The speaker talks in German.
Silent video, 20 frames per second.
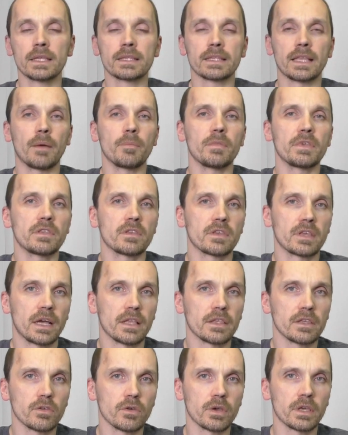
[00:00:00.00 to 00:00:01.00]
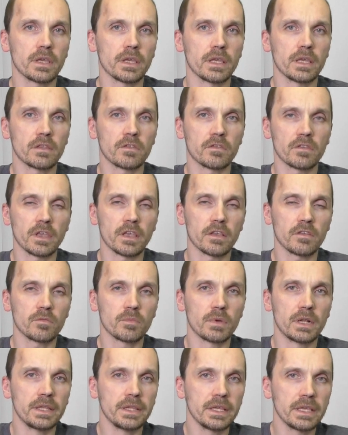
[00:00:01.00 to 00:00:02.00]
Damit kann ich euch jetzt
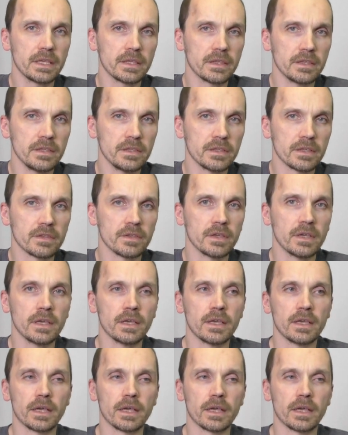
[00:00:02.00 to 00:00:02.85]
erstmal nicht dienen.